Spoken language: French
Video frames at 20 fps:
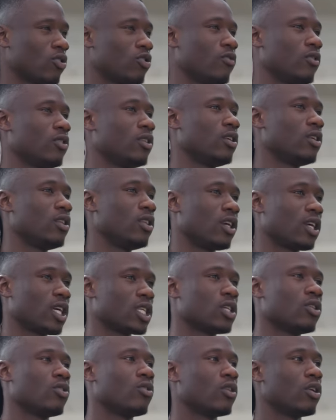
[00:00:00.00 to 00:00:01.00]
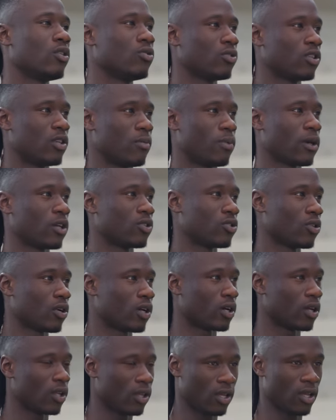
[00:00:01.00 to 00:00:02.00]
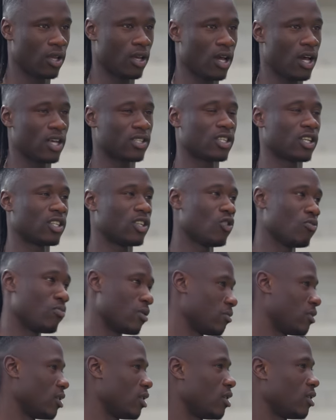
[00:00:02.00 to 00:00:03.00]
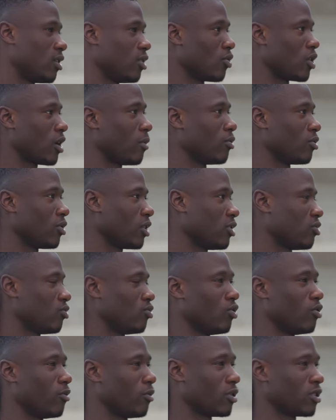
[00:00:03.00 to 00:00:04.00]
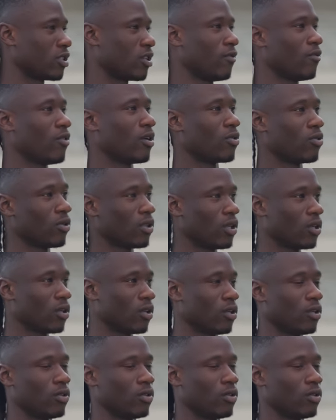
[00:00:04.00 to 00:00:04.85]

tu vois des, Cristiano Ronaldo qui perdurent à, à là ou même des, Lucas Modric, tu te demandes ce qu'ils font à côté.